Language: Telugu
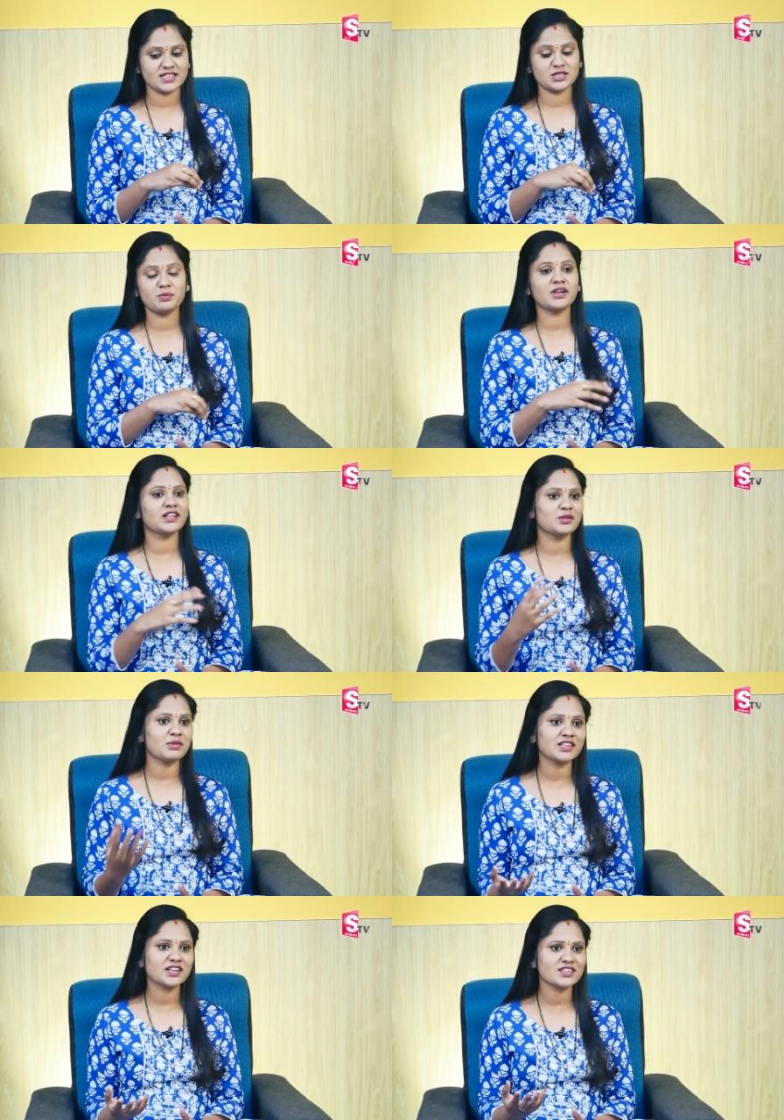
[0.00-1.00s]
కష్టపడ్డంత
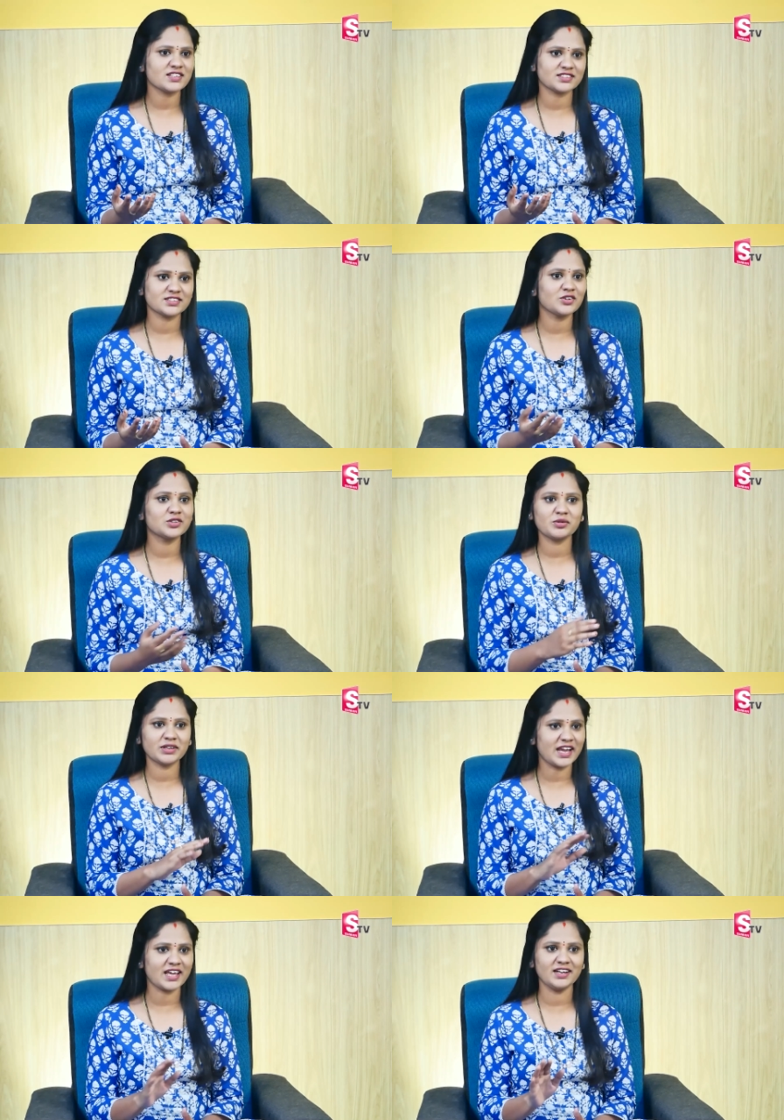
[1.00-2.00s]
మాత్రాన సక్సెస్
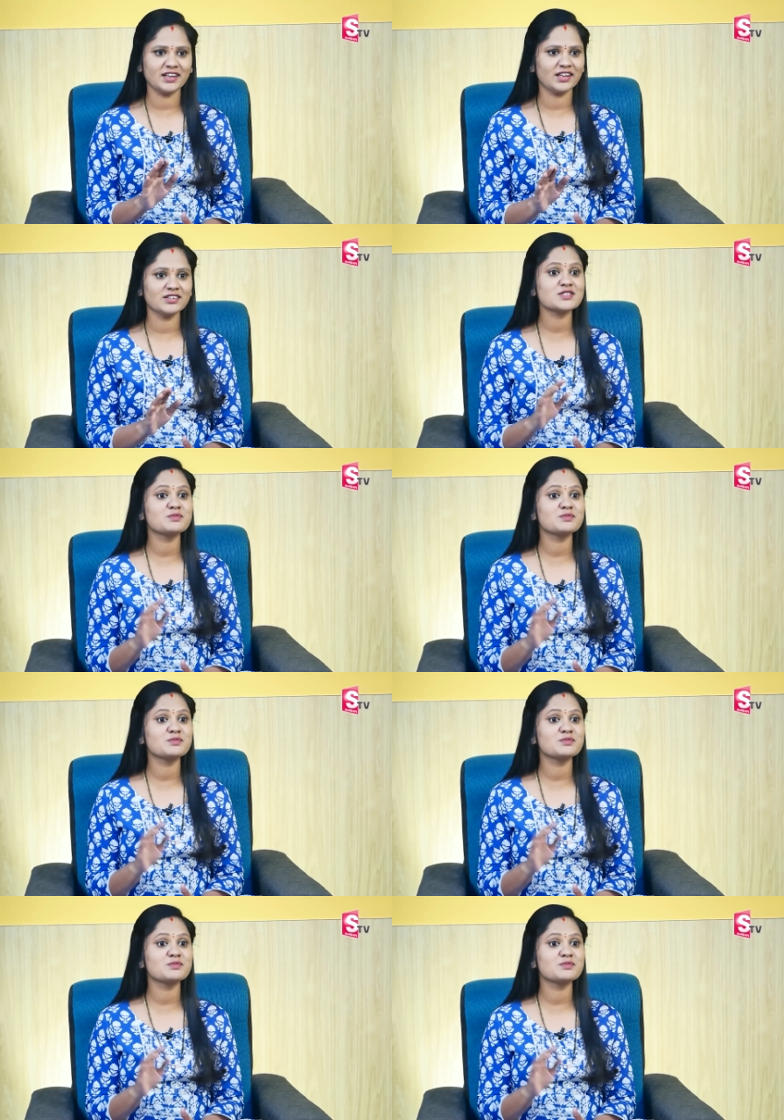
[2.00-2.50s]
అవుతామని గ్యారంటీ లేదు